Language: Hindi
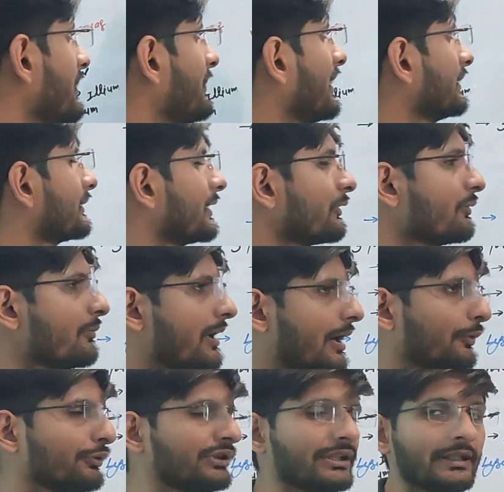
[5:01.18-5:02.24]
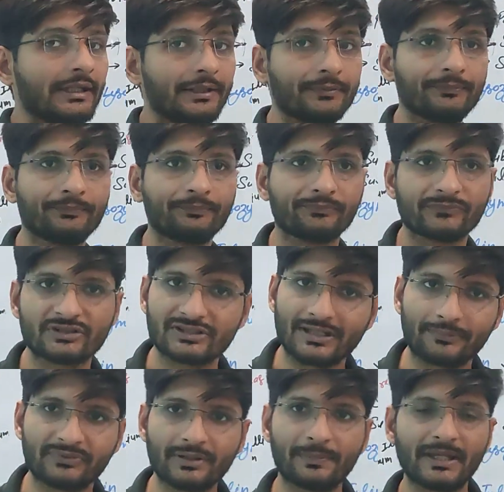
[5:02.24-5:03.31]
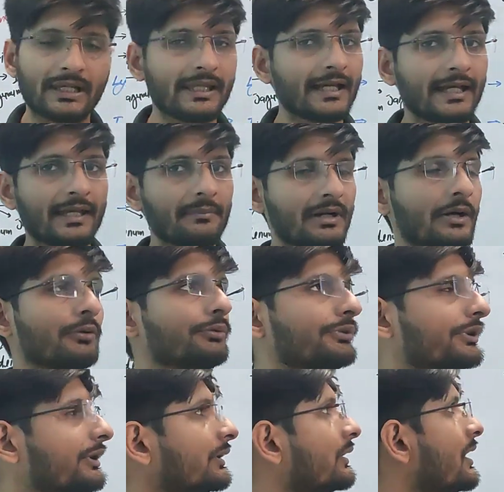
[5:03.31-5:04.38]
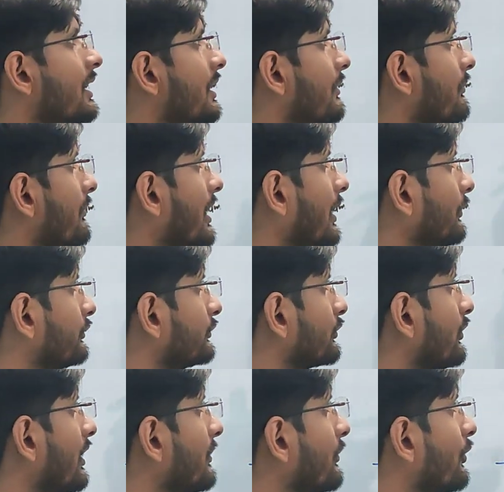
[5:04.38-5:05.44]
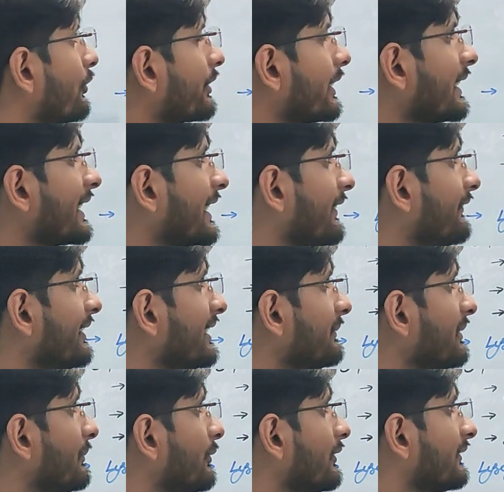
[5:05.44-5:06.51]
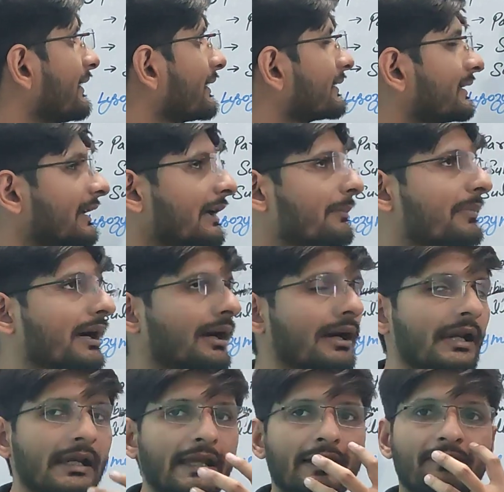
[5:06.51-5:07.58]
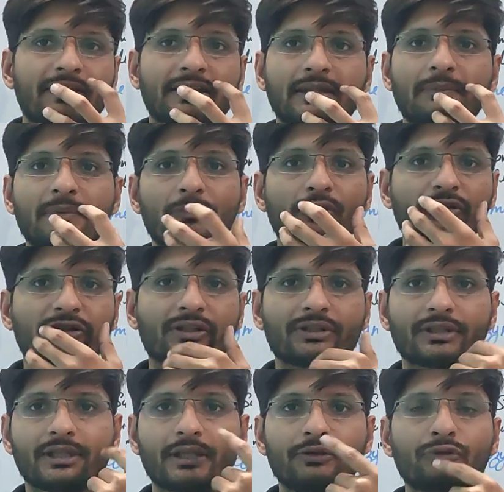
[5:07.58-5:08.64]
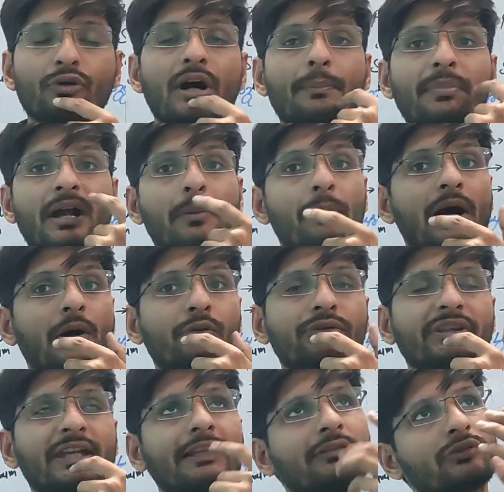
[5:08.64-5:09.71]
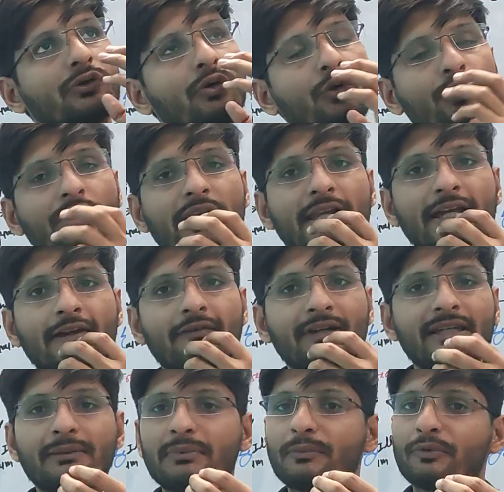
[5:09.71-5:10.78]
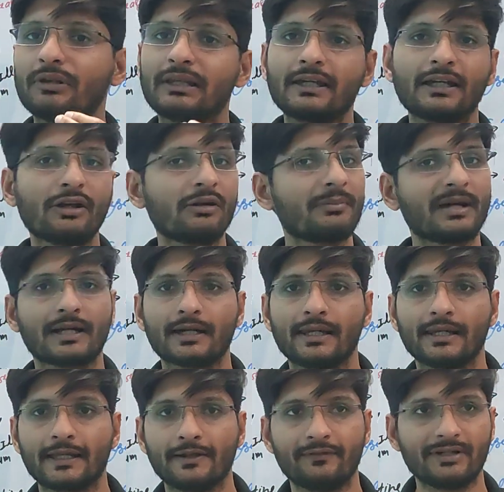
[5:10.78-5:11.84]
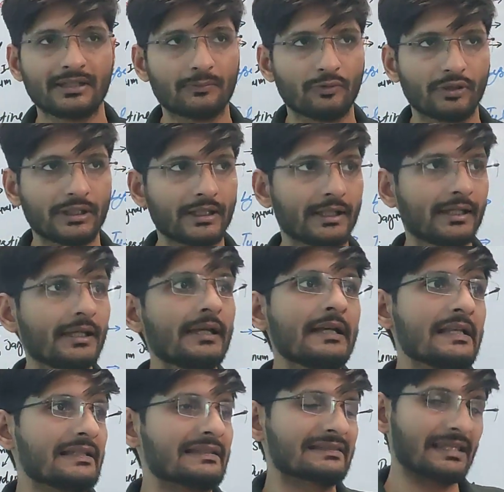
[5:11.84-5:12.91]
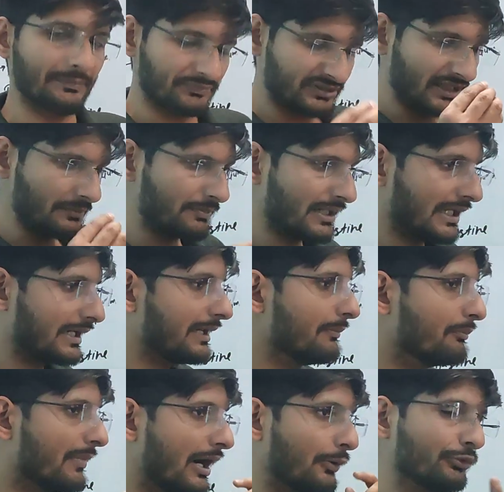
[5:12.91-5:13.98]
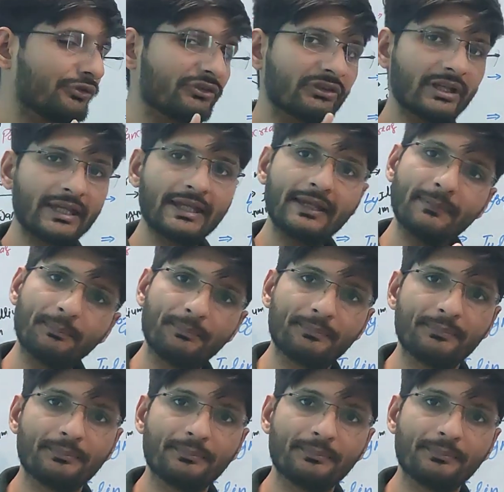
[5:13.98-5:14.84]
मैं बात करूं माउथ की सबसे पहले आया माउथ माउथ को हम ओरल कैविटी भी बोल सकते हैं बक्कल कैविटी भी बोल सकते हैं जो आपका माउथ है इसको ओरल कैविटी भी बोलेंगे और बक्कल कैविटी बोलेंगे सबसे पहले माउथ से ही